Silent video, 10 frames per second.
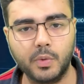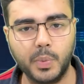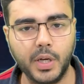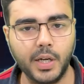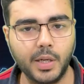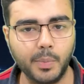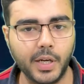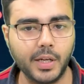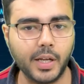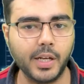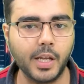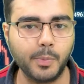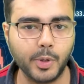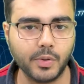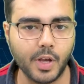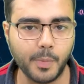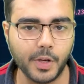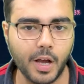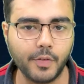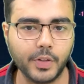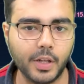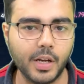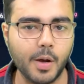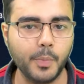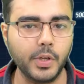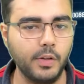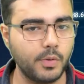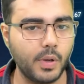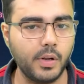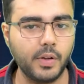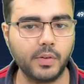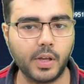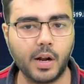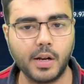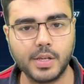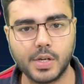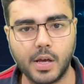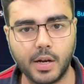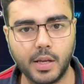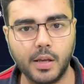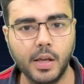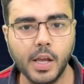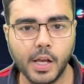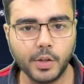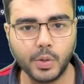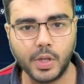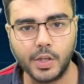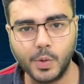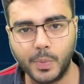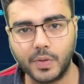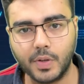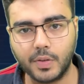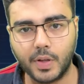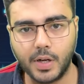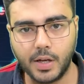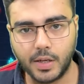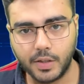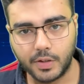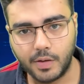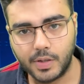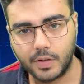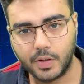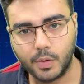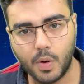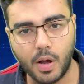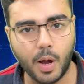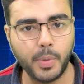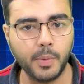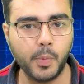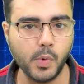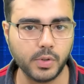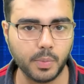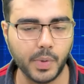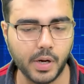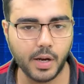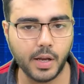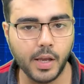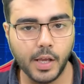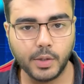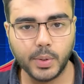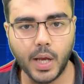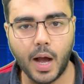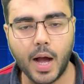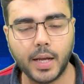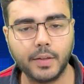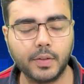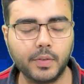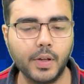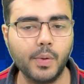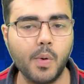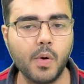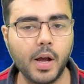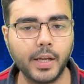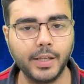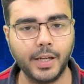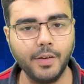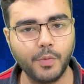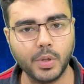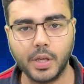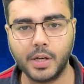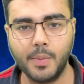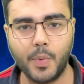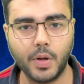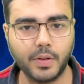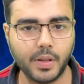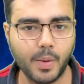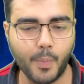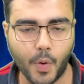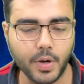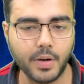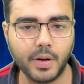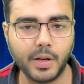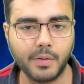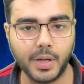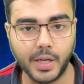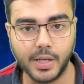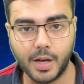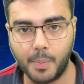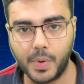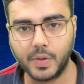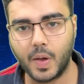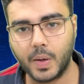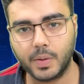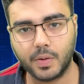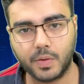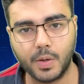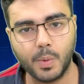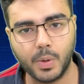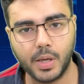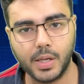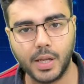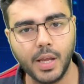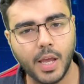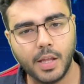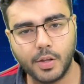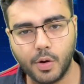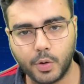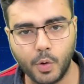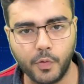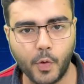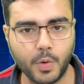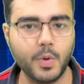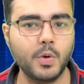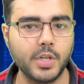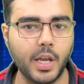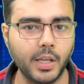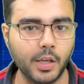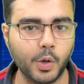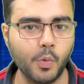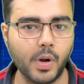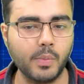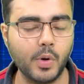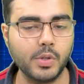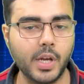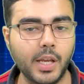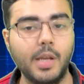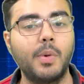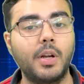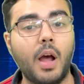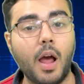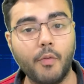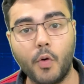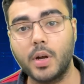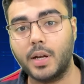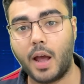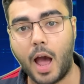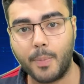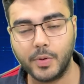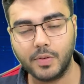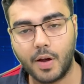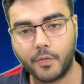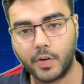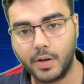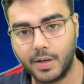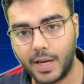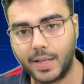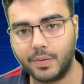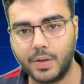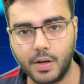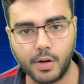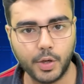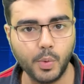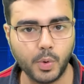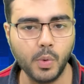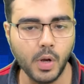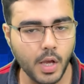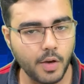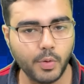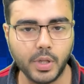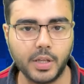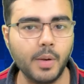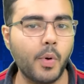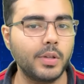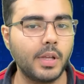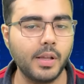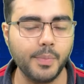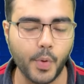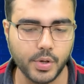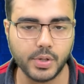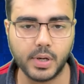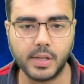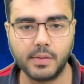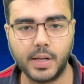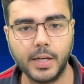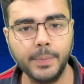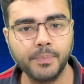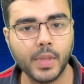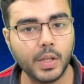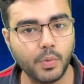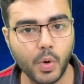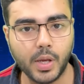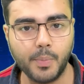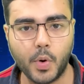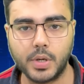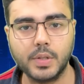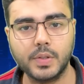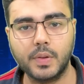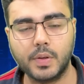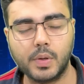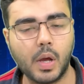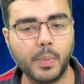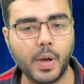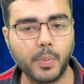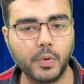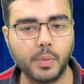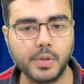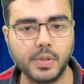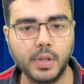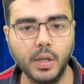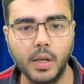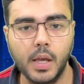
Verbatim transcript: बीट मेन नाइन आईपीओ यहाँ पे काफी सारी कंपनीज जो है लिस्ट कराना चाह रही है तो ये जो बिजनेस है ना इसकी वजह से इनको अभी बूस्ट मिल है तो ये आगे सस्टेन होगा कि नहीं वो देखना बहुत ज्यादा इंपॉर्टेंट रहने वाला है ये नंबर्स आगे सस्टेन होंगे कि नहीं देखो Q4 में हो जाएंगे Q1 में हो जाएंगे बट वॉट हैपन्स आफ्टर नेक्स्ट ईयर Q2 वो देखना बहुत ज्यादा इंपॉर्टेंट रहने वाला है तो वो एक इंपॉर्टेंट चीज है जो यहाँ पे आपको समझनी है